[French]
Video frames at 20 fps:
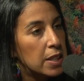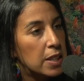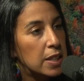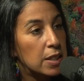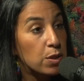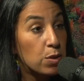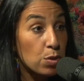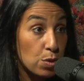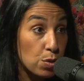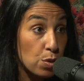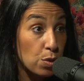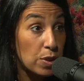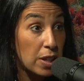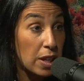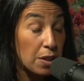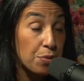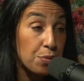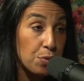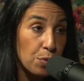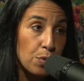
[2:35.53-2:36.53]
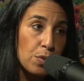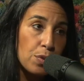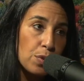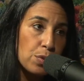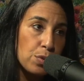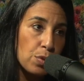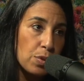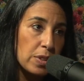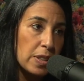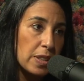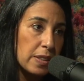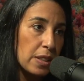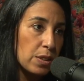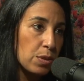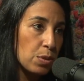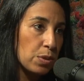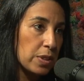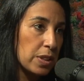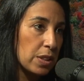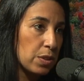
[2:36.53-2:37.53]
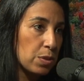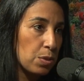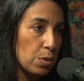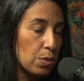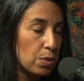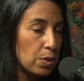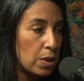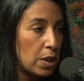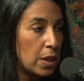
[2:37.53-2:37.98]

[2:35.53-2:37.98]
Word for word: et de se donner à fond sur cette association.